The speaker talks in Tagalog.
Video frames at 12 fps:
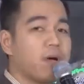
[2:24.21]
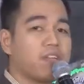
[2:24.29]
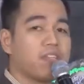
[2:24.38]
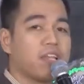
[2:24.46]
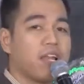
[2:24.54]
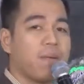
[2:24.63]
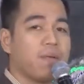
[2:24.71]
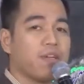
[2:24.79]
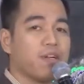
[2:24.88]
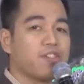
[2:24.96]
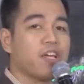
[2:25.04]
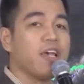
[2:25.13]

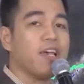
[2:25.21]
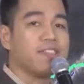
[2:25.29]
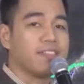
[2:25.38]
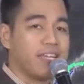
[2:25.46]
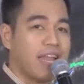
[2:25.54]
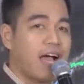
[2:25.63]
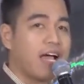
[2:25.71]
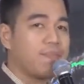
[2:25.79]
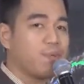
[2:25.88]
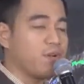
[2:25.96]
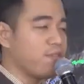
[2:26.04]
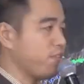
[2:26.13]
kilometers silangan
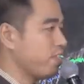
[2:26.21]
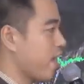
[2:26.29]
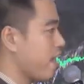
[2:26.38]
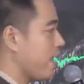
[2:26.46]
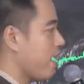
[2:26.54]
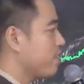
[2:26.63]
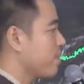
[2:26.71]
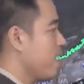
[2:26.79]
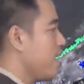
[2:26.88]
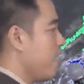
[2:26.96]
po ng Visayas